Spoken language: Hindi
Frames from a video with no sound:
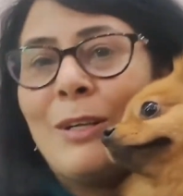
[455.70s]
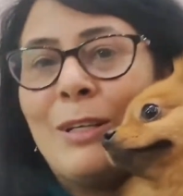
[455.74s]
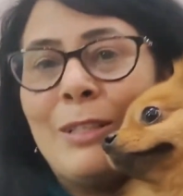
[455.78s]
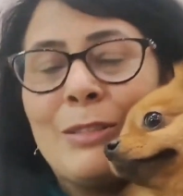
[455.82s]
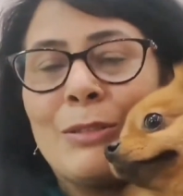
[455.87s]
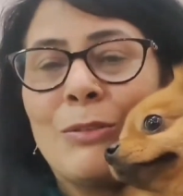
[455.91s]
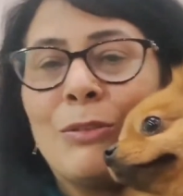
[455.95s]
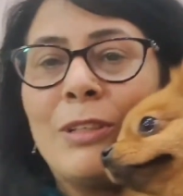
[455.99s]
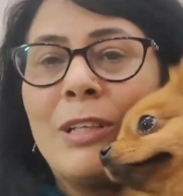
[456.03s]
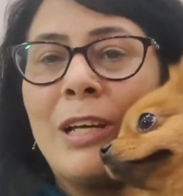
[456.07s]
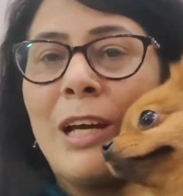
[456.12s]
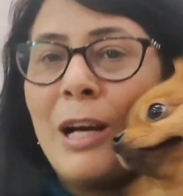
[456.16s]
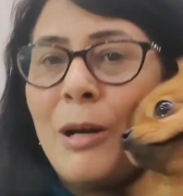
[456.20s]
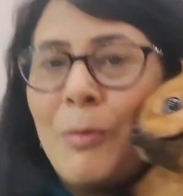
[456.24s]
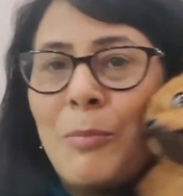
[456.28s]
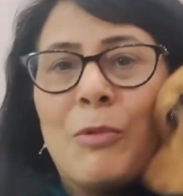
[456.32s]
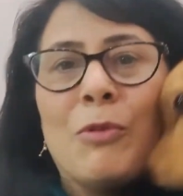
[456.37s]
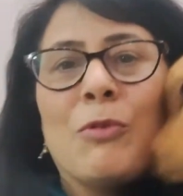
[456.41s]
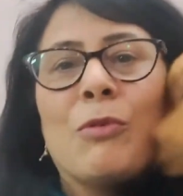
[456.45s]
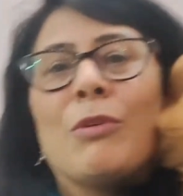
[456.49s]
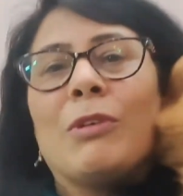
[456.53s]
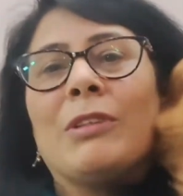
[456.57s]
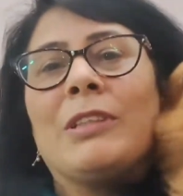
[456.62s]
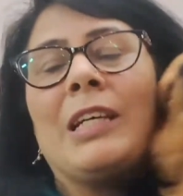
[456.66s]
और इसको ना
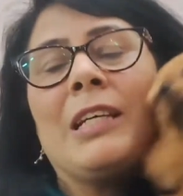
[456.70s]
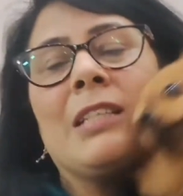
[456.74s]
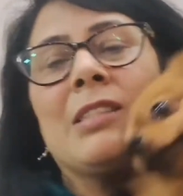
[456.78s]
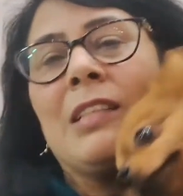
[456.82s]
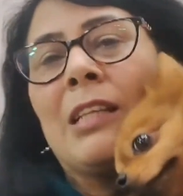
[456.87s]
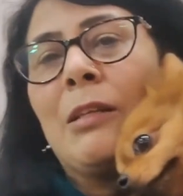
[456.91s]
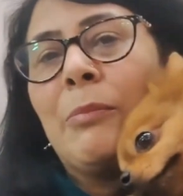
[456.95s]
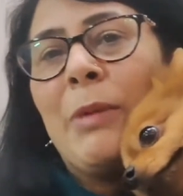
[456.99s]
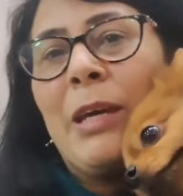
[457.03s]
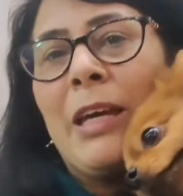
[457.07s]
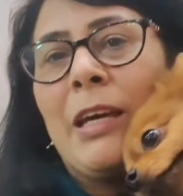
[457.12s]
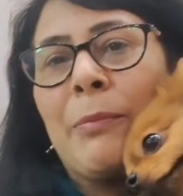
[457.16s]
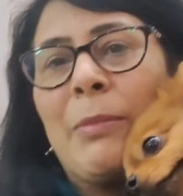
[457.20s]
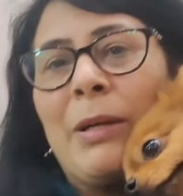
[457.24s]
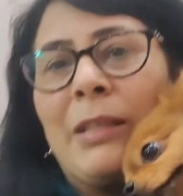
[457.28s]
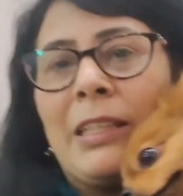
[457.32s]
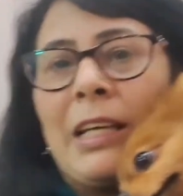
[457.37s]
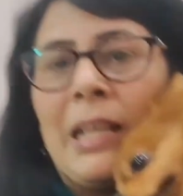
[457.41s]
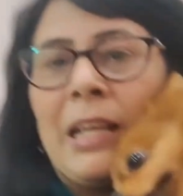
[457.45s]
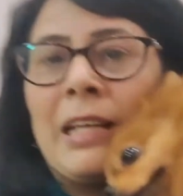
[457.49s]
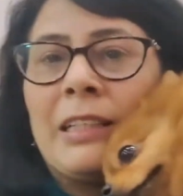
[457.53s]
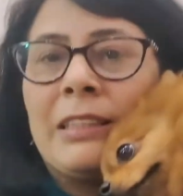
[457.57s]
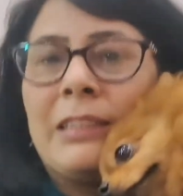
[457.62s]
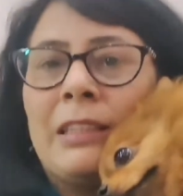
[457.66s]
हम लोगों को दस दिन में एक बार
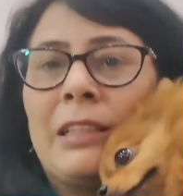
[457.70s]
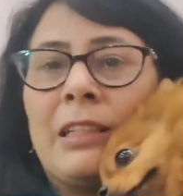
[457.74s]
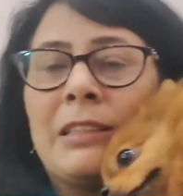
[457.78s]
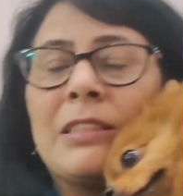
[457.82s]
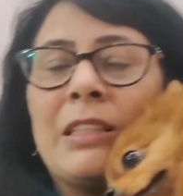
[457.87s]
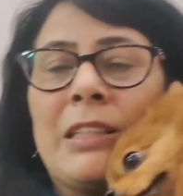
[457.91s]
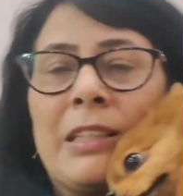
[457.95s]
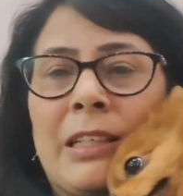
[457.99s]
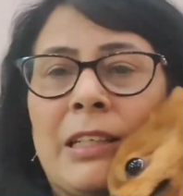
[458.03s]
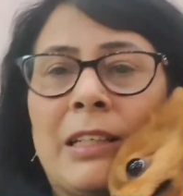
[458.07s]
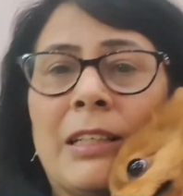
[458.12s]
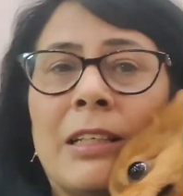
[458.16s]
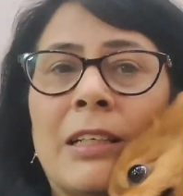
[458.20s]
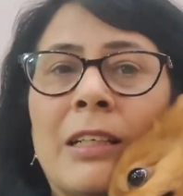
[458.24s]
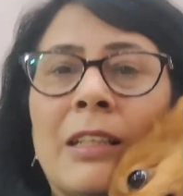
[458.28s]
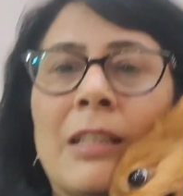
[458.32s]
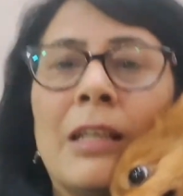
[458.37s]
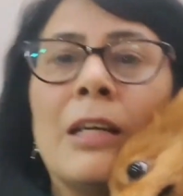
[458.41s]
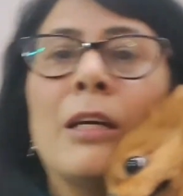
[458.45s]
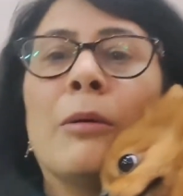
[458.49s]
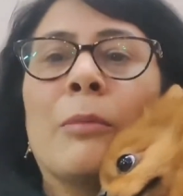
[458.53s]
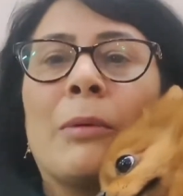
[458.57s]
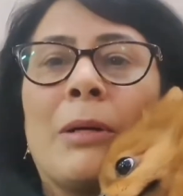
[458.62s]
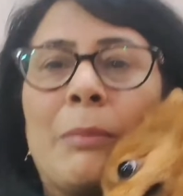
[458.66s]
नहला देना चाहिए
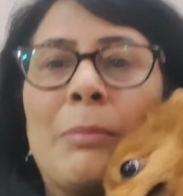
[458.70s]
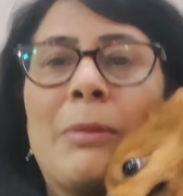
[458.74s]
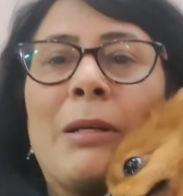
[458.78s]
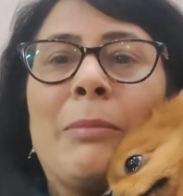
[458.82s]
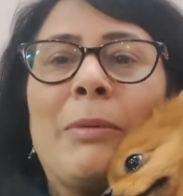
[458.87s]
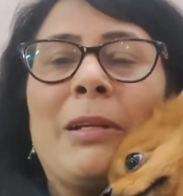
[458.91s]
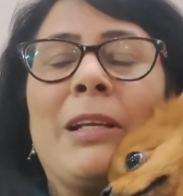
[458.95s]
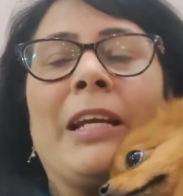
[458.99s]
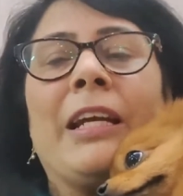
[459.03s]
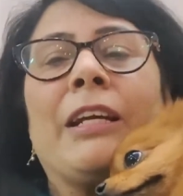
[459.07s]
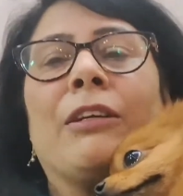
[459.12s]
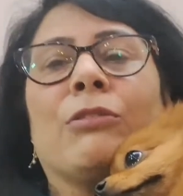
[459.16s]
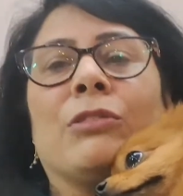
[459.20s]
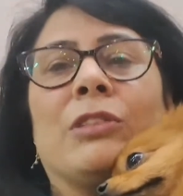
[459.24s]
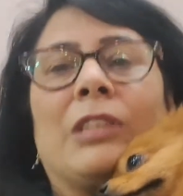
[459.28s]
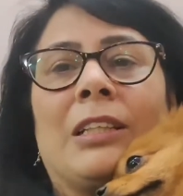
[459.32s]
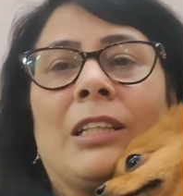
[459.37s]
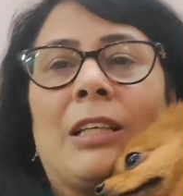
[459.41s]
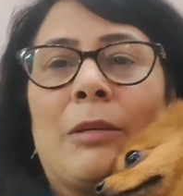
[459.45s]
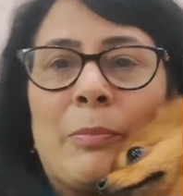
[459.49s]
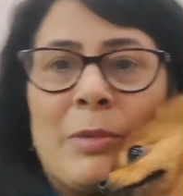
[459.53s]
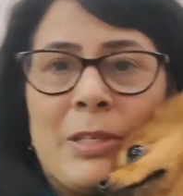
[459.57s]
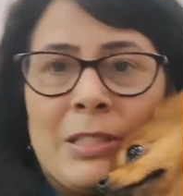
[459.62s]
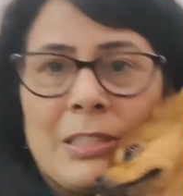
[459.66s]
कभी कभी लेट हो
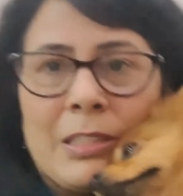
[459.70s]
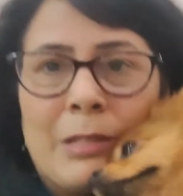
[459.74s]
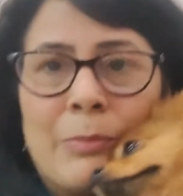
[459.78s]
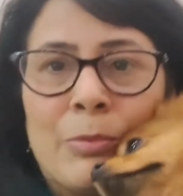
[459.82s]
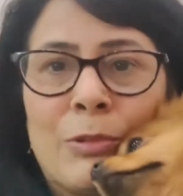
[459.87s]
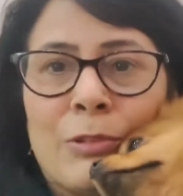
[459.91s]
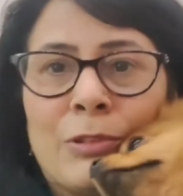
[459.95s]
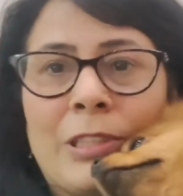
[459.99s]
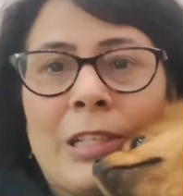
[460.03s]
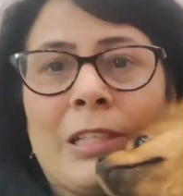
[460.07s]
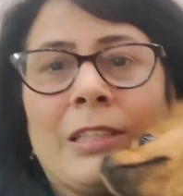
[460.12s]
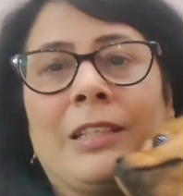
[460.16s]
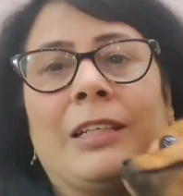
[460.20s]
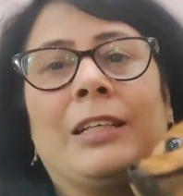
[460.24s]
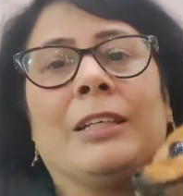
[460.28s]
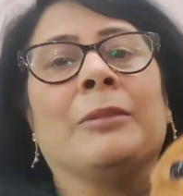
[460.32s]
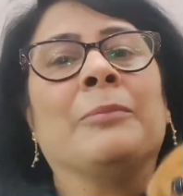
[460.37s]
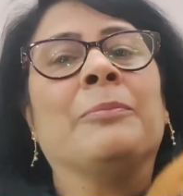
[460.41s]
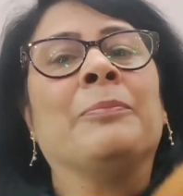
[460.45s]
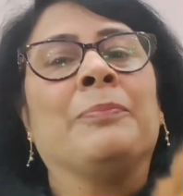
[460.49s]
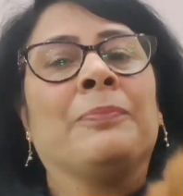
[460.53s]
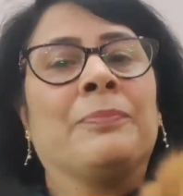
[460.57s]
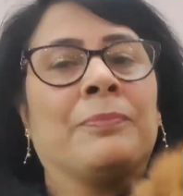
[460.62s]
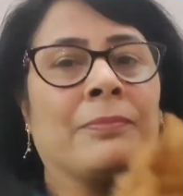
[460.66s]
जाते हैं बीस दिन भी हो जाते
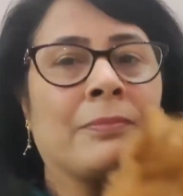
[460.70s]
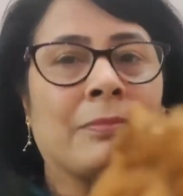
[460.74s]
हैं